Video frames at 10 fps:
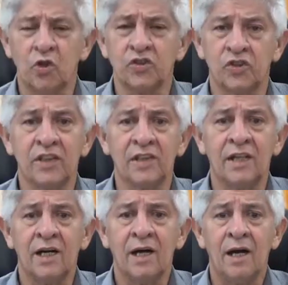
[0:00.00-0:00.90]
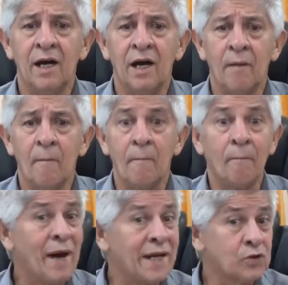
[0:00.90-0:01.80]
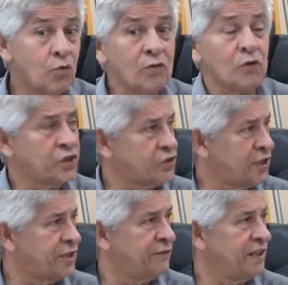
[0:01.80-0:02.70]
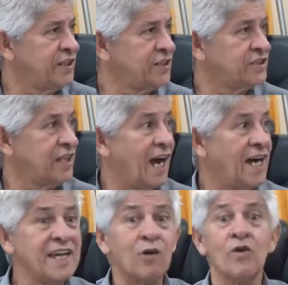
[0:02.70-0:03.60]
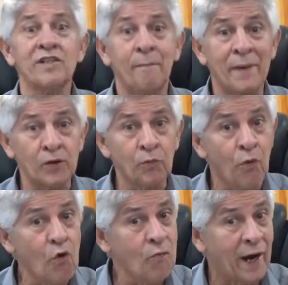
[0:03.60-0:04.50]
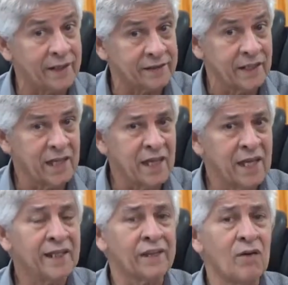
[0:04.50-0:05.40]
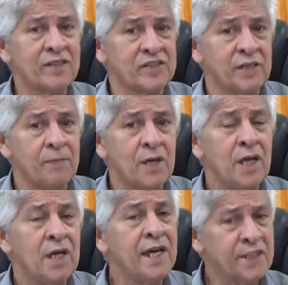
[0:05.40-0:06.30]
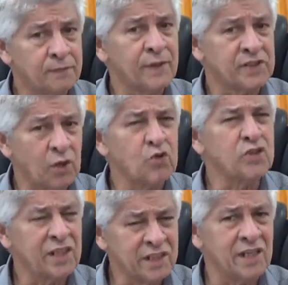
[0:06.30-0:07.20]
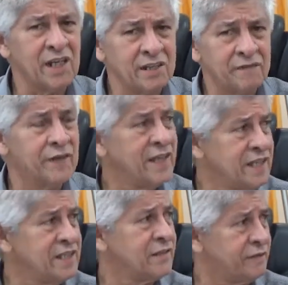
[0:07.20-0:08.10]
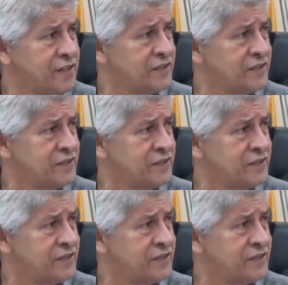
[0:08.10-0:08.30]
rotina, mas quando você chega na velhice, aí a coisa aperta um pouco mais. Então, assim, esse plano de saúde, ele, ele vem, vem